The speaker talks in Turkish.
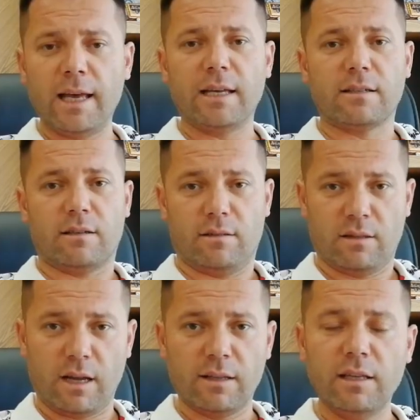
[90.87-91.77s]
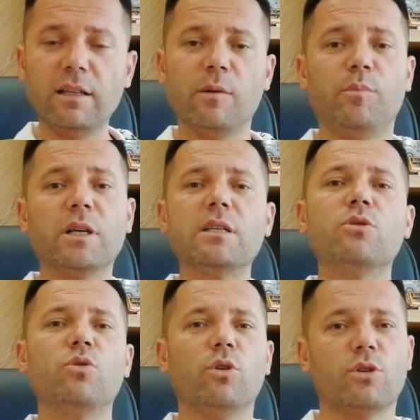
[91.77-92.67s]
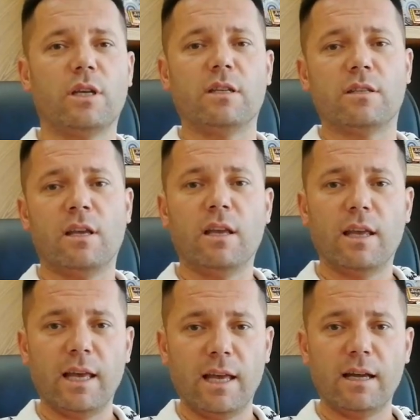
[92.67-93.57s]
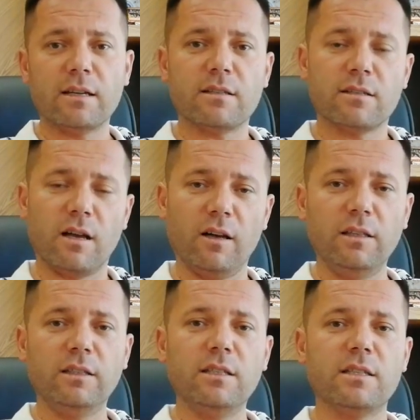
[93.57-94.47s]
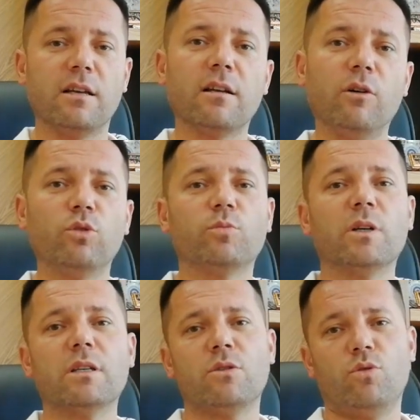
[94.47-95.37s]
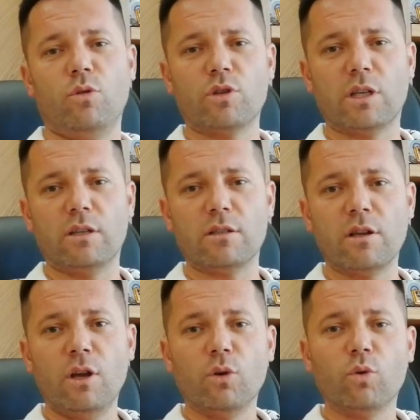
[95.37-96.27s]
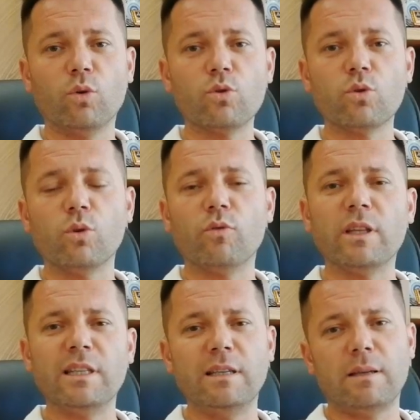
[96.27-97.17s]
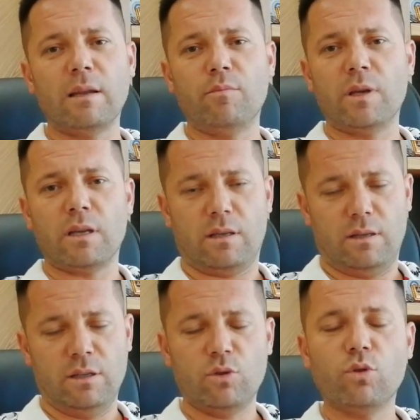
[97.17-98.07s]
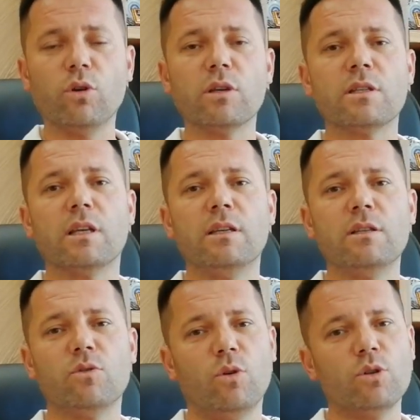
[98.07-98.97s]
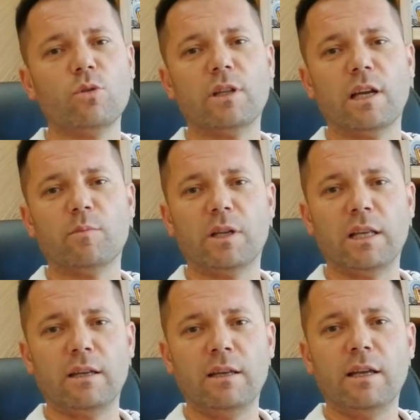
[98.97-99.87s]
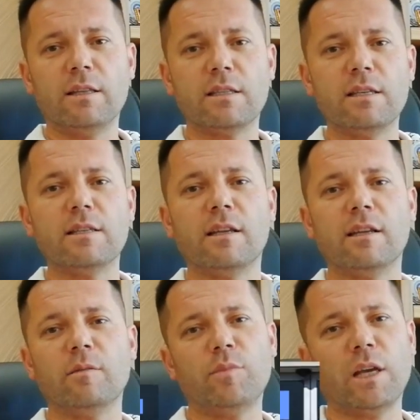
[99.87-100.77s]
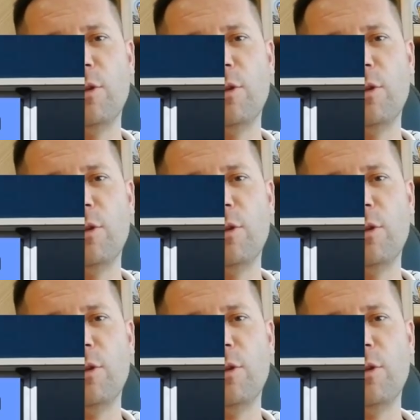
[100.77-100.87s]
Eğer tatil yapmak istiyorsanız, eğer sağlığınıza kavuşmak istiyorsanız, huzur ve dinlenme istiyor iseniz Özgül Termal'e sizleri